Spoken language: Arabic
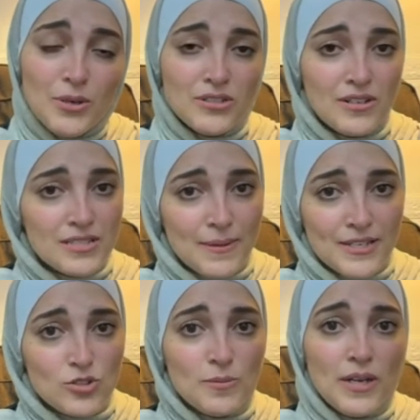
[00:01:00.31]
بقدر أسمع
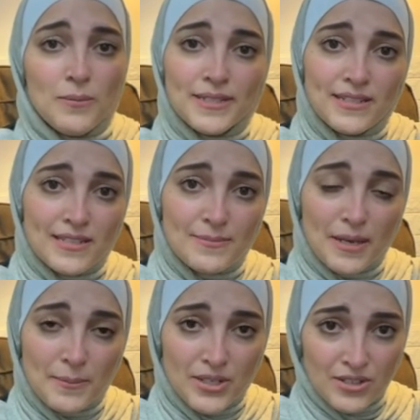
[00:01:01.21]
الصبح بقدر
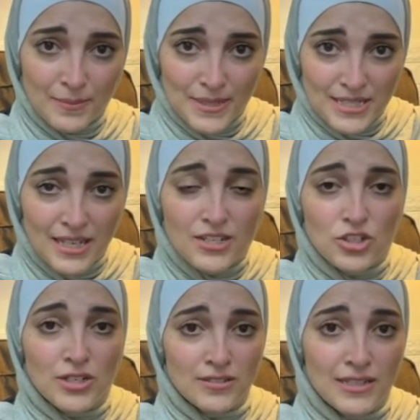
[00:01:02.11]
أسمع مرة المساء
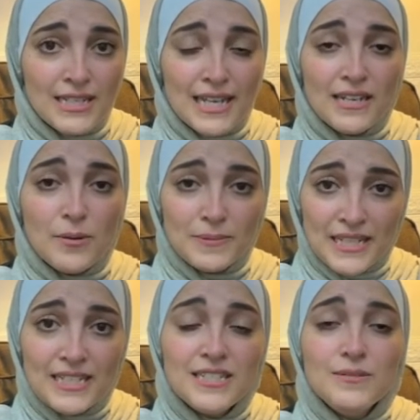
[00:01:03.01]
عشان أضلني أنا
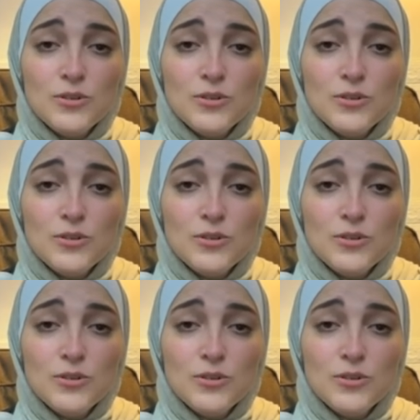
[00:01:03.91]
أبديتد